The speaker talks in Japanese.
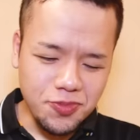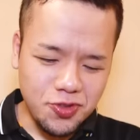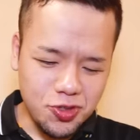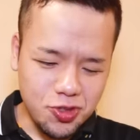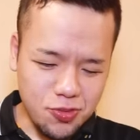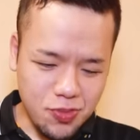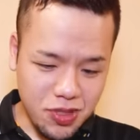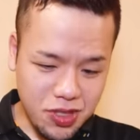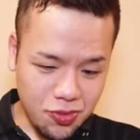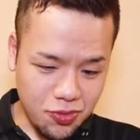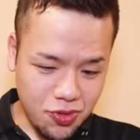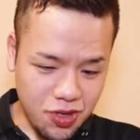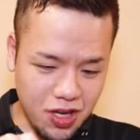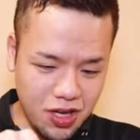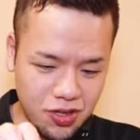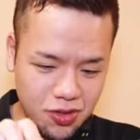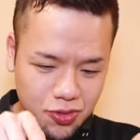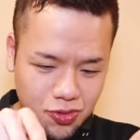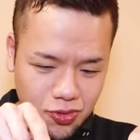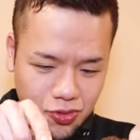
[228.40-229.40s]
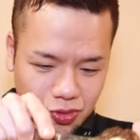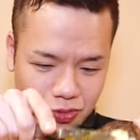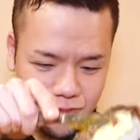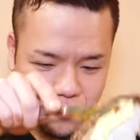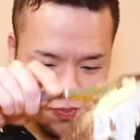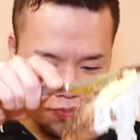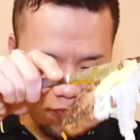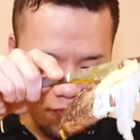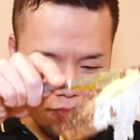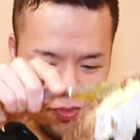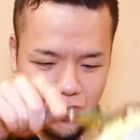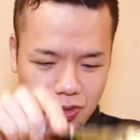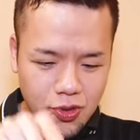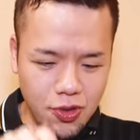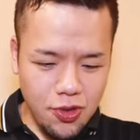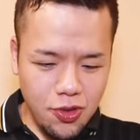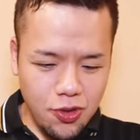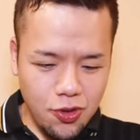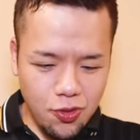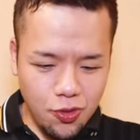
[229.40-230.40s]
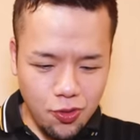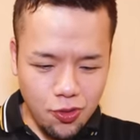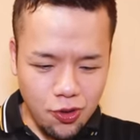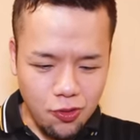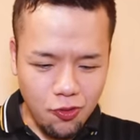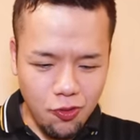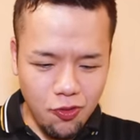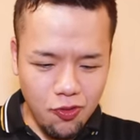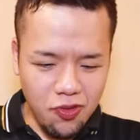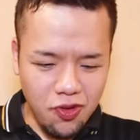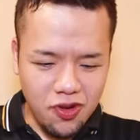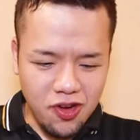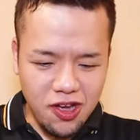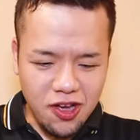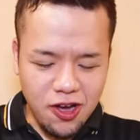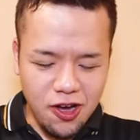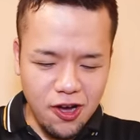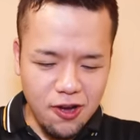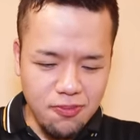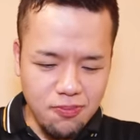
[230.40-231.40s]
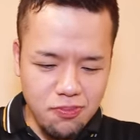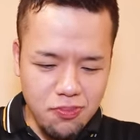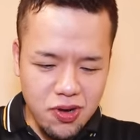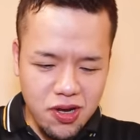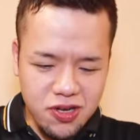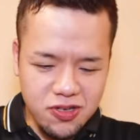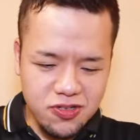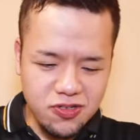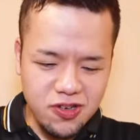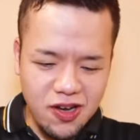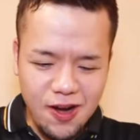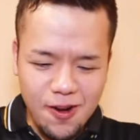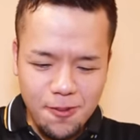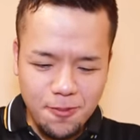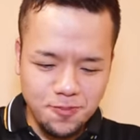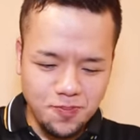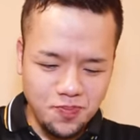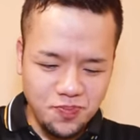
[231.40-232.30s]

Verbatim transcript: ちょっと待って、これあっと、これ今回ハンバーグが